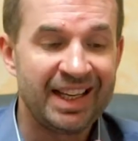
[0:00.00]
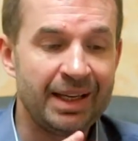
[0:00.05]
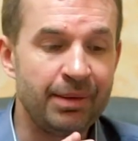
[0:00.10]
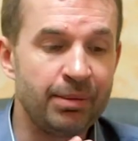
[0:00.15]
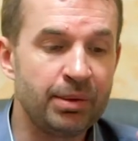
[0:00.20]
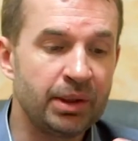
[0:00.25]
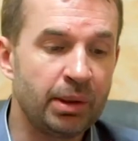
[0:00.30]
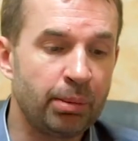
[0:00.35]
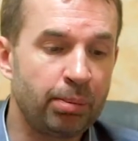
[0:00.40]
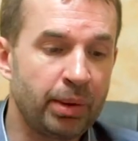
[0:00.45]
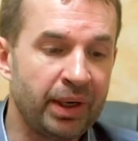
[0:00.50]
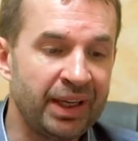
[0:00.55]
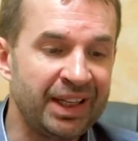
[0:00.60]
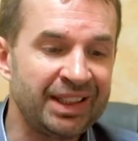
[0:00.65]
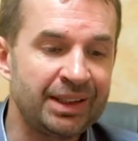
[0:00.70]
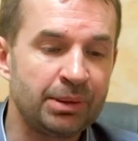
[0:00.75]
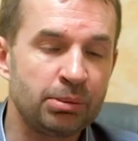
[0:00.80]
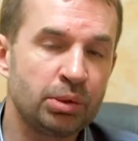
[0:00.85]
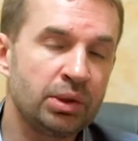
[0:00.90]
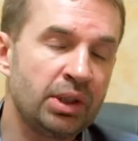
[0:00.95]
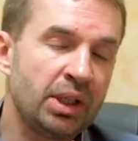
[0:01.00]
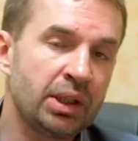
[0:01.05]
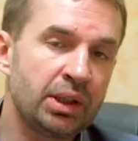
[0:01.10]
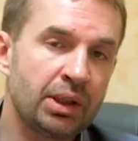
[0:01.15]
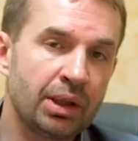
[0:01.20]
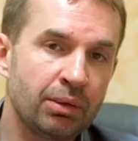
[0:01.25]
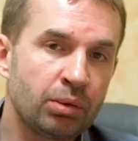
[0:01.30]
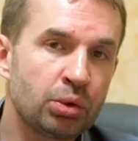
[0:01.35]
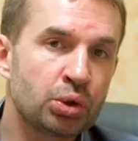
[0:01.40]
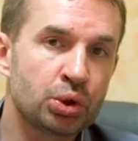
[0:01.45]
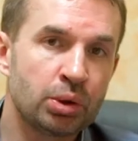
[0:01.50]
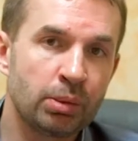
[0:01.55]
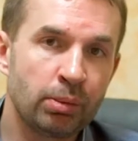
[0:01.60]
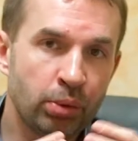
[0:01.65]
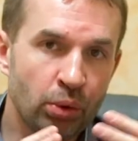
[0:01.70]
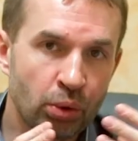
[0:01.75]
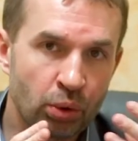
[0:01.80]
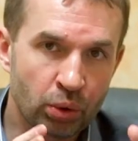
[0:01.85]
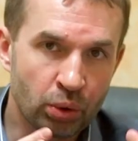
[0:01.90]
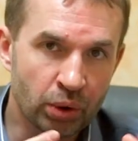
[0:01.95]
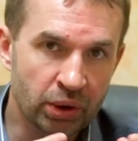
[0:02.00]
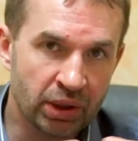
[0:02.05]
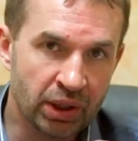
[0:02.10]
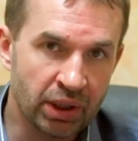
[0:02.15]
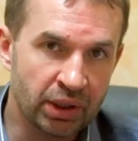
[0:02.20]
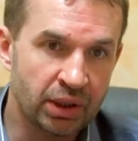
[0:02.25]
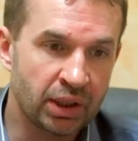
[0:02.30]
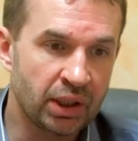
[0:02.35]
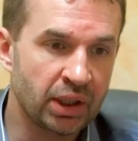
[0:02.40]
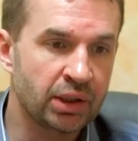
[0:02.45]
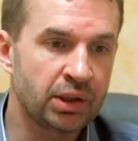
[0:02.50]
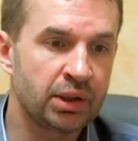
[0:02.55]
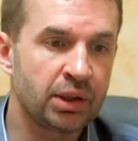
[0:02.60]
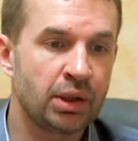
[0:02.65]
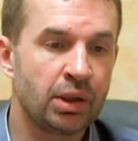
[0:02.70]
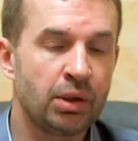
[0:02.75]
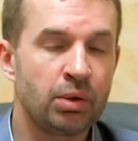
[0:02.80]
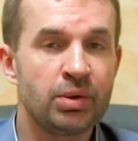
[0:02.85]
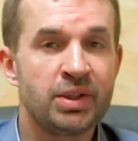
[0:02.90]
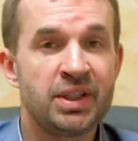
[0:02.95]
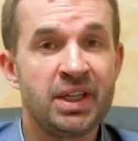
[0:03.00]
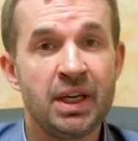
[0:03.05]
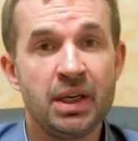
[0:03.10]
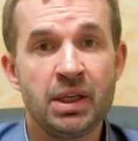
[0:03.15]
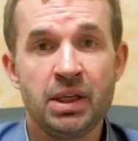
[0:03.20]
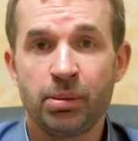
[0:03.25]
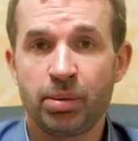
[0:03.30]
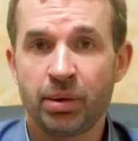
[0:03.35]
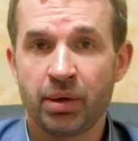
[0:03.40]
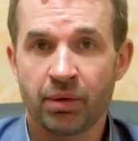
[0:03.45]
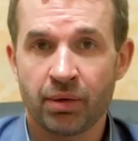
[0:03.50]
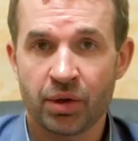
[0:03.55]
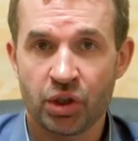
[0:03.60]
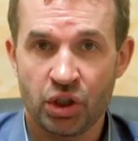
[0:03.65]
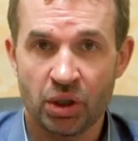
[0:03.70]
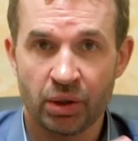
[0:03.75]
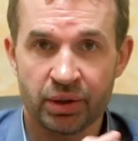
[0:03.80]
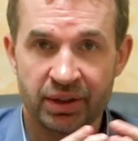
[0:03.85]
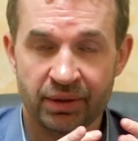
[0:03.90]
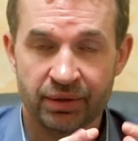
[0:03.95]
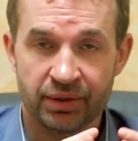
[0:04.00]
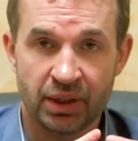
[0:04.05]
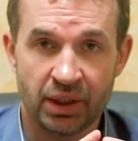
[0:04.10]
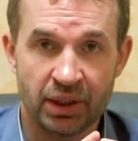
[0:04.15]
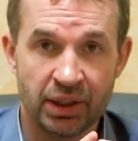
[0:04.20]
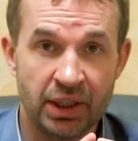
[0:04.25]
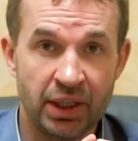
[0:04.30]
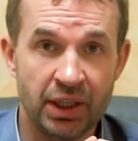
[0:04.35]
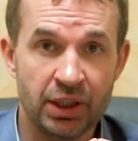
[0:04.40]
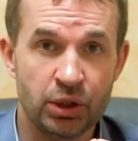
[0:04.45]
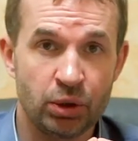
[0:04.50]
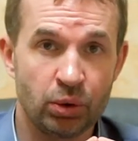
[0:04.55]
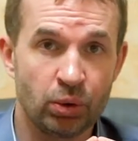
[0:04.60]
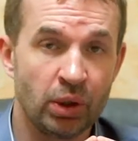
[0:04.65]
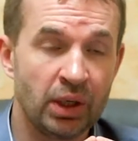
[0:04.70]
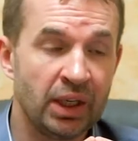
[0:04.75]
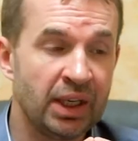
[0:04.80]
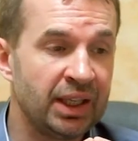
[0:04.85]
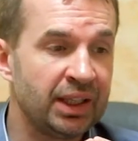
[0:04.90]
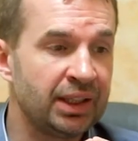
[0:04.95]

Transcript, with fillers: Именно поэтому для того, чтобы уход конкретных людей не превращался в трагедию,